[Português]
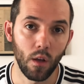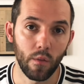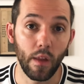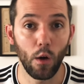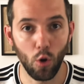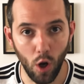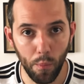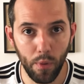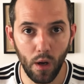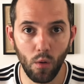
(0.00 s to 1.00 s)
Na
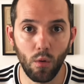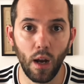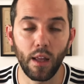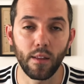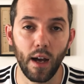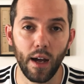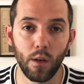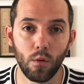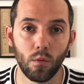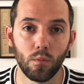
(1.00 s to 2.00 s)
Europa, o
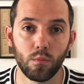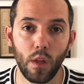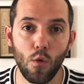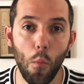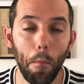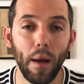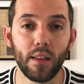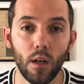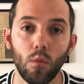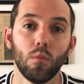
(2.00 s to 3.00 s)
calendário tem um
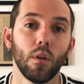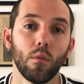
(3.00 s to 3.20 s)
padrão. Né?